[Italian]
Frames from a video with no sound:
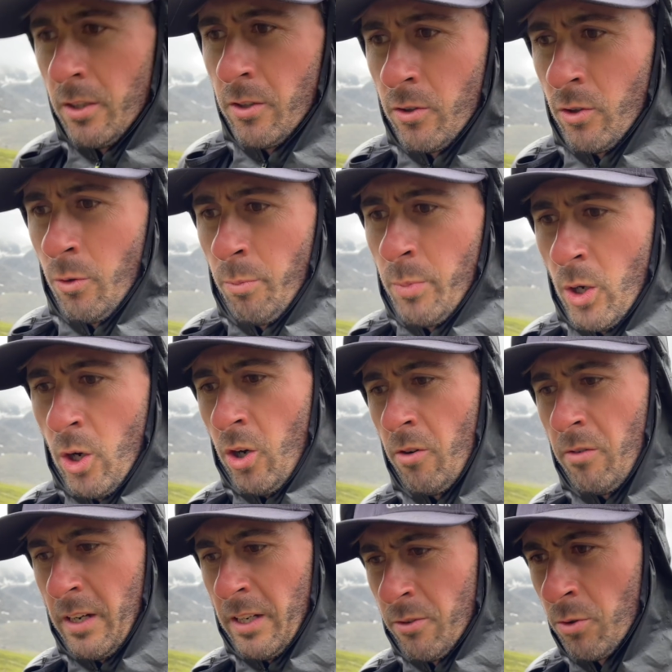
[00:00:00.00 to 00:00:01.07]
non
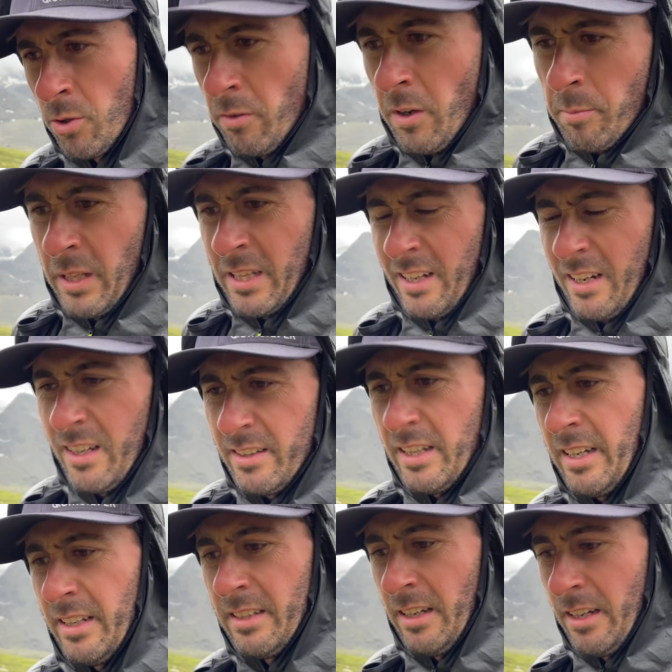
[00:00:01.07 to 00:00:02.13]
piova e non dover mettere la
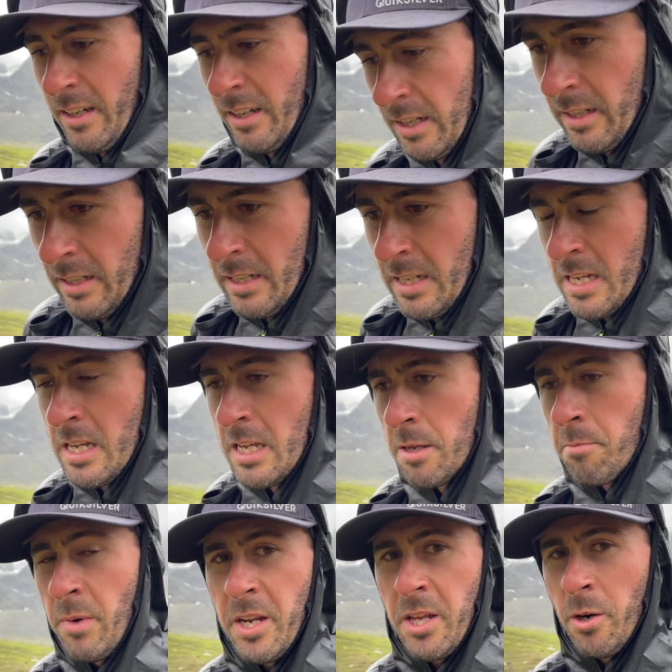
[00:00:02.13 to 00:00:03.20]
tenda
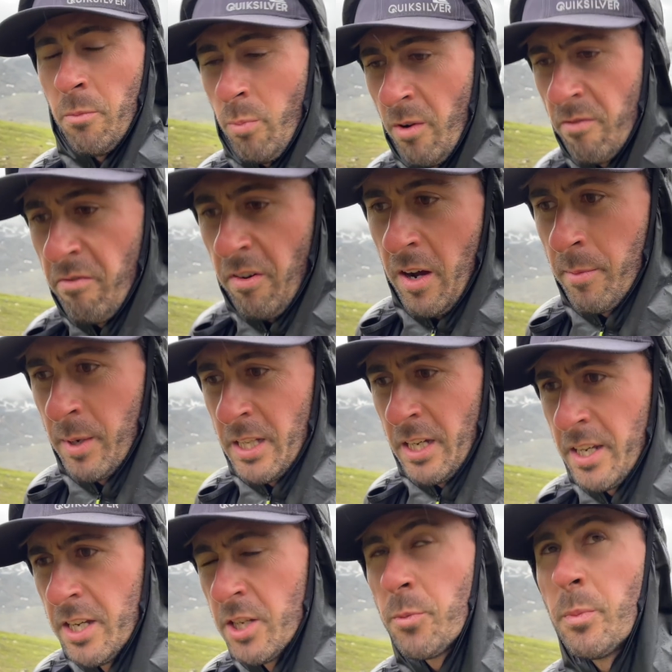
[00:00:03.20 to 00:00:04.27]
in maniera un po' infame, dai,
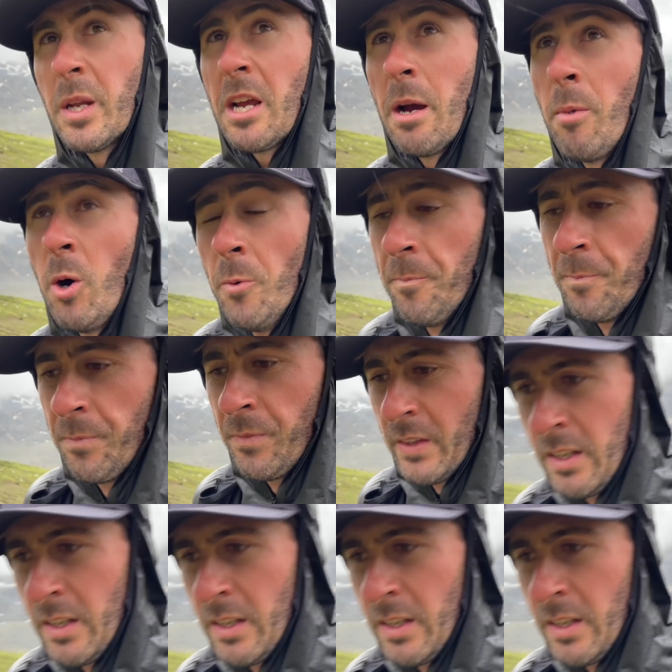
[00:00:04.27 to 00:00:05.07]
speriamo.